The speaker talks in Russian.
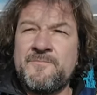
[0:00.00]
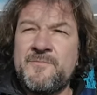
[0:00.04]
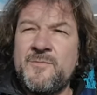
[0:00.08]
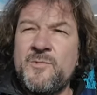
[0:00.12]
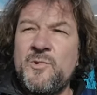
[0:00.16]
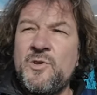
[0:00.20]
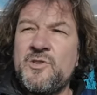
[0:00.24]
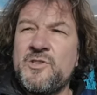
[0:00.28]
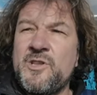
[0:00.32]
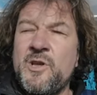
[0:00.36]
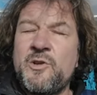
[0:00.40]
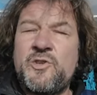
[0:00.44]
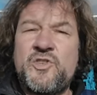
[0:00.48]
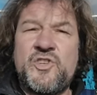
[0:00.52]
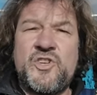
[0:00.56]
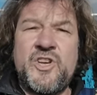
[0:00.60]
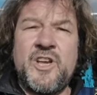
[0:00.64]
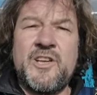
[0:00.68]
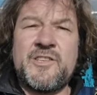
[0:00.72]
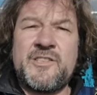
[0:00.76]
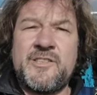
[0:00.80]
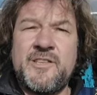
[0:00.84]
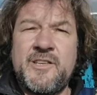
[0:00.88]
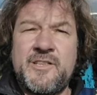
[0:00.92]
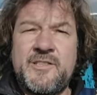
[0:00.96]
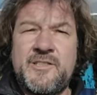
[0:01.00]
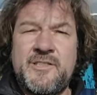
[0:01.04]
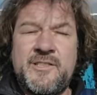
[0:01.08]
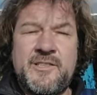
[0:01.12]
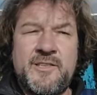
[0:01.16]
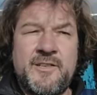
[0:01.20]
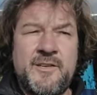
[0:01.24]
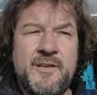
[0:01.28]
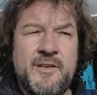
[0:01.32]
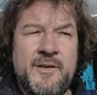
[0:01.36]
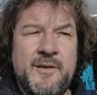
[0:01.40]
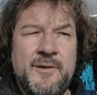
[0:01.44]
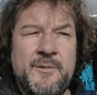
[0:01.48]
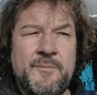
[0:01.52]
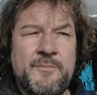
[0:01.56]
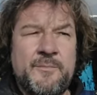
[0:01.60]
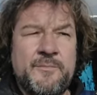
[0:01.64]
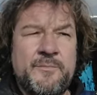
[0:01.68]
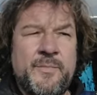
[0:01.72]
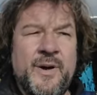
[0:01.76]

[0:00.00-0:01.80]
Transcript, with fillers: ну не знаю, честность, э,